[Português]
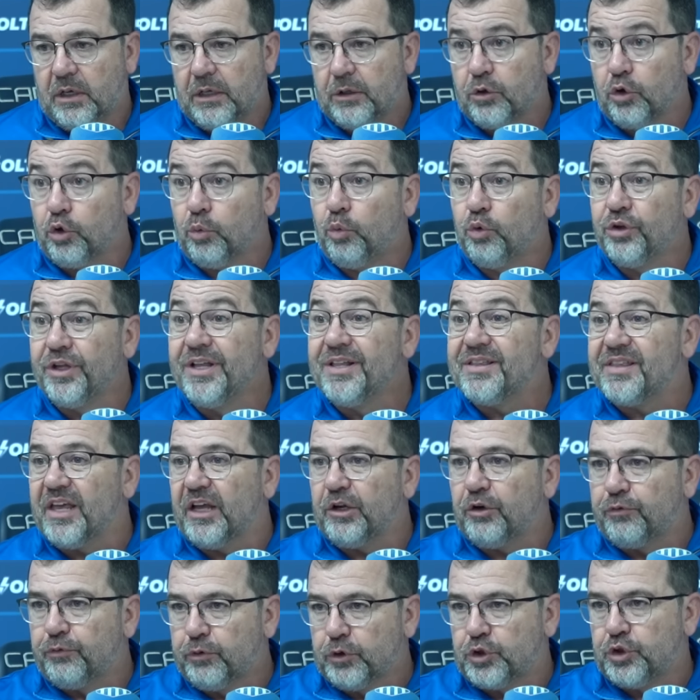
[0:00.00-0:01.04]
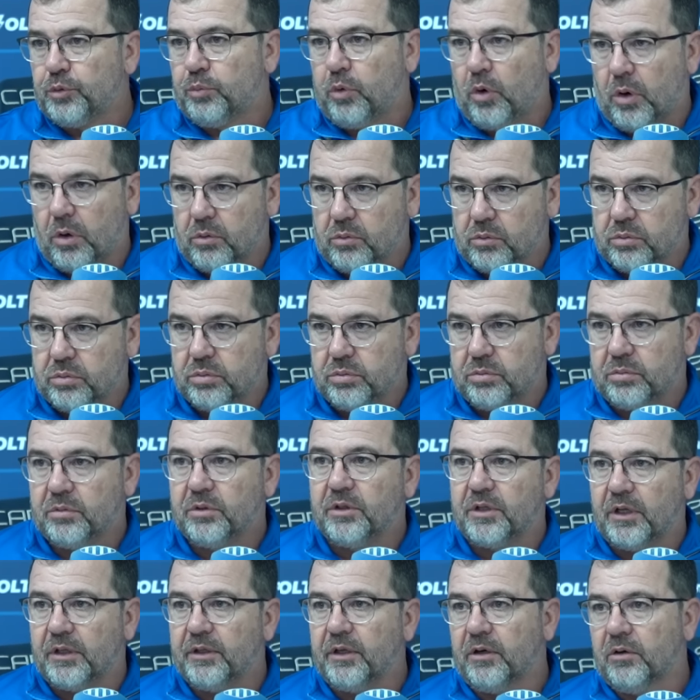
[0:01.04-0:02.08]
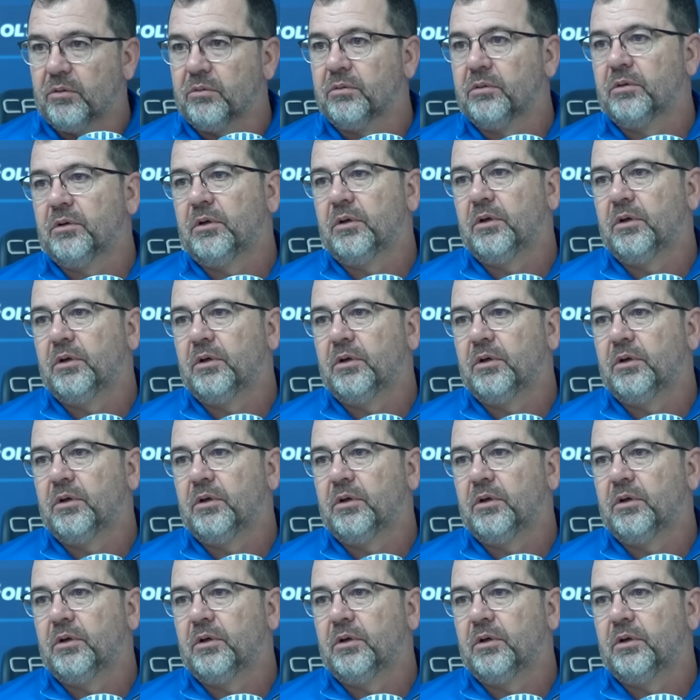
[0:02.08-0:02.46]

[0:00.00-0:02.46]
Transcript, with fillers: todo mundo entende futebol, entendeu?